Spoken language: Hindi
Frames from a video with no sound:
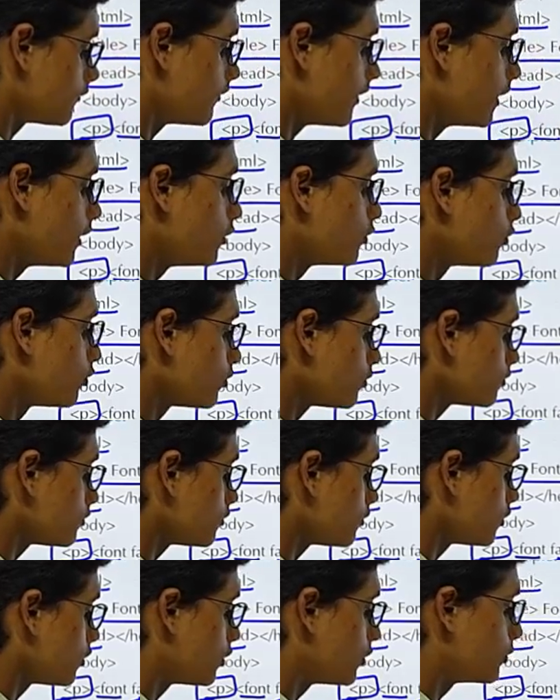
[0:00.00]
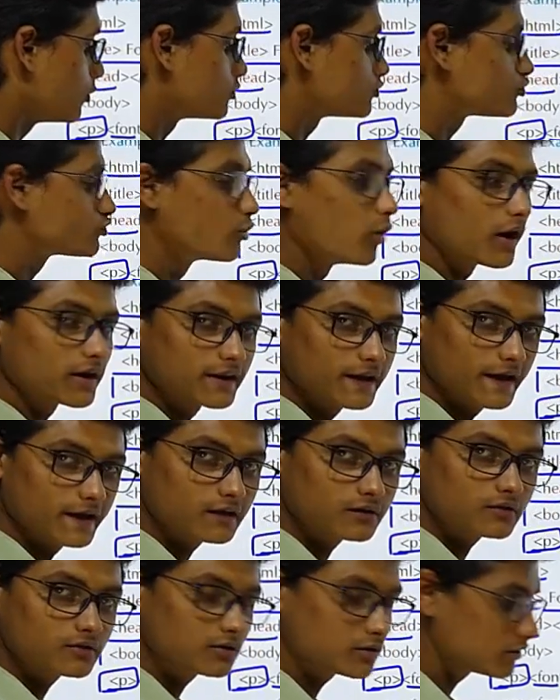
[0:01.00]
वैल्यू न्यूज वॉथिक
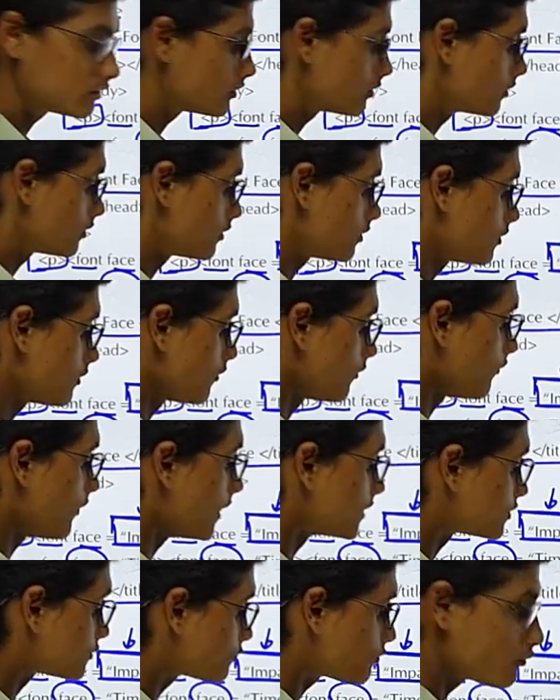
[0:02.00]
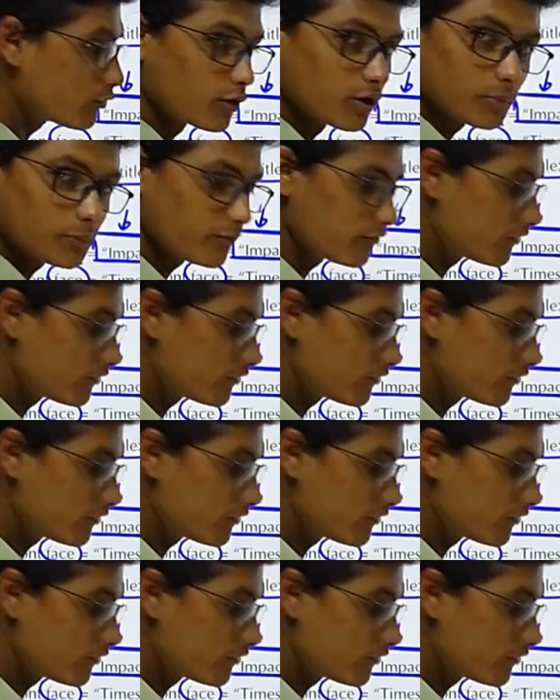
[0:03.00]
फेस फॉन्ट